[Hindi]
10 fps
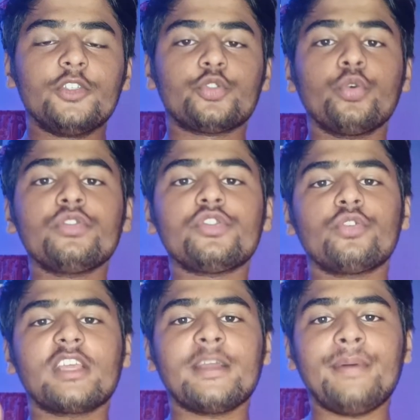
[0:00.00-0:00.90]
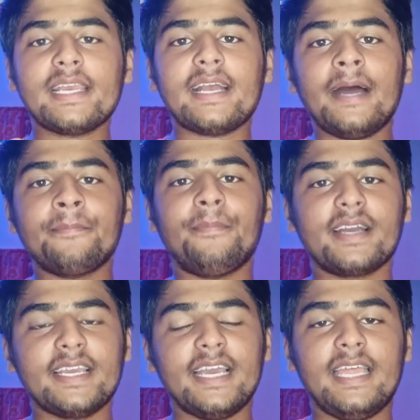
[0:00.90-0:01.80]
सुन सुन के भाई कान
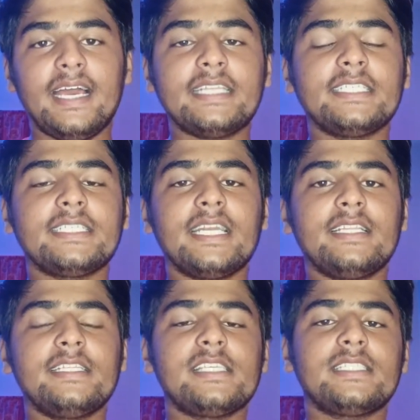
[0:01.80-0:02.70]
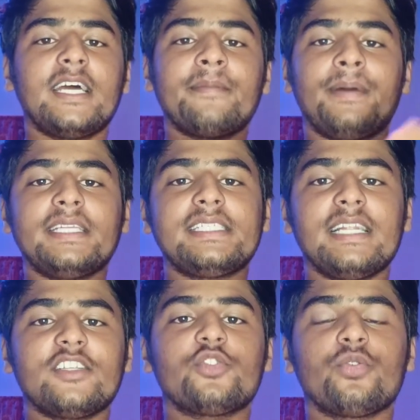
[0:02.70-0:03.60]
पक गया यार जितना दिन से चार पांच
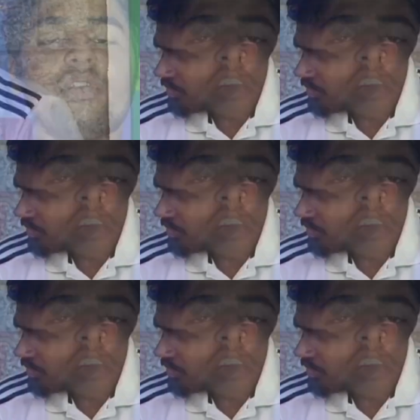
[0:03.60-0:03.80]
साल से सुन